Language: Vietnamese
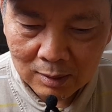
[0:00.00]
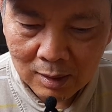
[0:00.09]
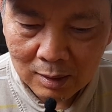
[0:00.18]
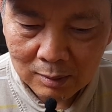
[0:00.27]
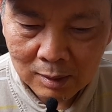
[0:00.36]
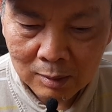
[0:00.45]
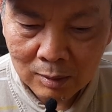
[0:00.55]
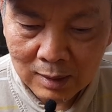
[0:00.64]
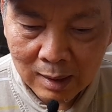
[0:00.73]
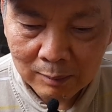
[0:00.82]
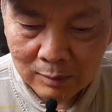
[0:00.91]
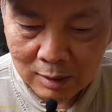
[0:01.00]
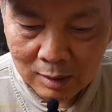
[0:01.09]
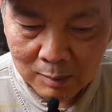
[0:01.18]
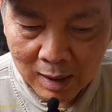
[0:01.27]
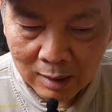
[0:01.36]
đó, thì con đem
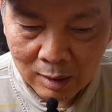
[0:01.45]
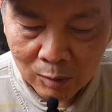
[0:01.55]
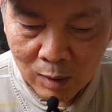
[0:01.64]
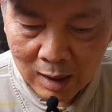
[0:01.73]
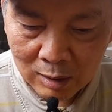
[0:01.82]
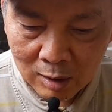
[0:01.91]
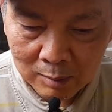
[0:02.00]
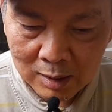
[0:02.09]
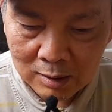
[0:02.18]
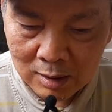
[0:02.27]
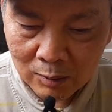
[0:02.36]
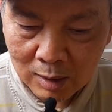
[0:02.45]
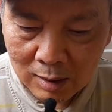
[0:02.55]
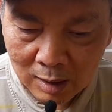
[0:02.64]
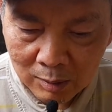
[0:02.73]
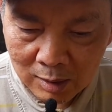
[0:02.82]
cái bằng qua rồi bây giờ sở ngoại
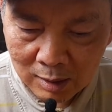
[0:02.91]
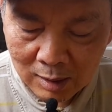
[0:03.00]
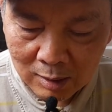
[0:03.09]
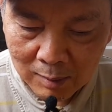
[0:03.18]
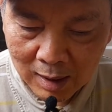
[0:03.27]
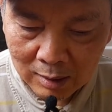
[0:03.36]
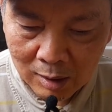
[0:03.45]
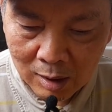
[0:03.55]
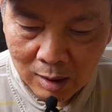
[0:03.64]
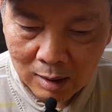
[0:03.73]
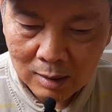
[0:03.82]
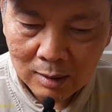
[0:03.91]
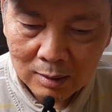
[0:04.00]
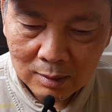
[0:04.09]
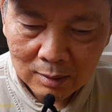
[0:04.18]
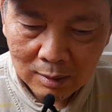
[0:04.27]
kiều nhìn vào cái bằng đó
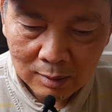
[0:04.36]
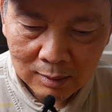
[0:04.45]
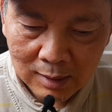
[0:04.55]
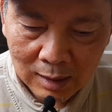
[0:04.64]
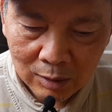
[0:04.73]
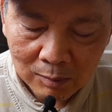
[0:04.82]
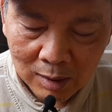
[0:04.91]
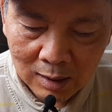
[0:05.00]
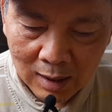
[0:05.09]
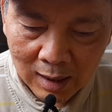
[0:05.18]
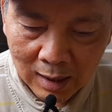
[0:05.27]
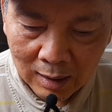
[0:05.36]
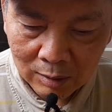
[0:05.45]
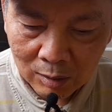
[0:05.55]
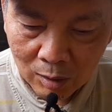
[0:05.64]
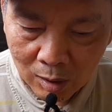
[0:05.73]
rồi người ta chuẩn bị gia hạn
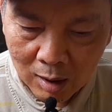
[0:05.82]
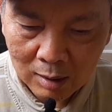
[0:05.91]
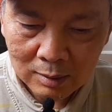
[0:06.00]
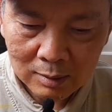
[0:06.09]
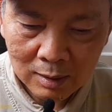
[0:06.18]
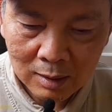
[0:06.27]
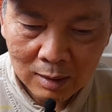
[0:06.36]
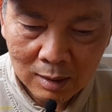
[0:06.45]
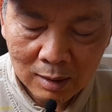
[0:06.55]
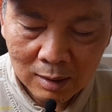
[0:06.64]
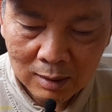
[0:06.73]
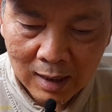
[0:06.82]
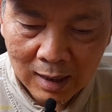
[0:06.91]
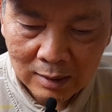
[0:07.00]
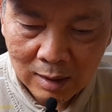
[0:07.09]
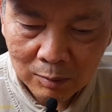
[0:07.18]
cho con thì gia
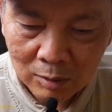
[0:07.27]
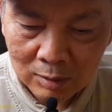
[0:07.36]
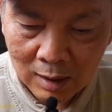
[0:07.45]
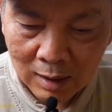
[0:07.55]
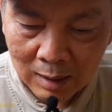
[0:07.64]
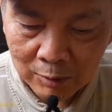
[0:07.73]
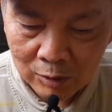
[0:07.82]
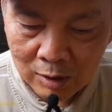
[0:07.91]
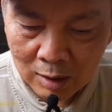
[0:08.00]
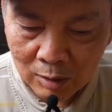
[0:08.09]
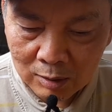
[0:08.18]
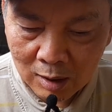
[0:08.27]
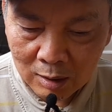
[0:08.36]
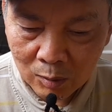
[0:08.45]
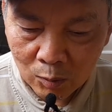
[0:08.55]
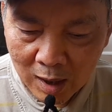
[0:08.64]
hạn xong con sẽ làm hồ sơ đón vợ
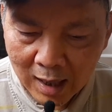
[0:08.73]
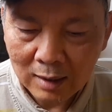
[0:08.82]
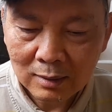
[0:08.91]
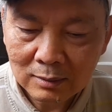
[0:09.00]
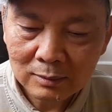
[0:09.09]
con qua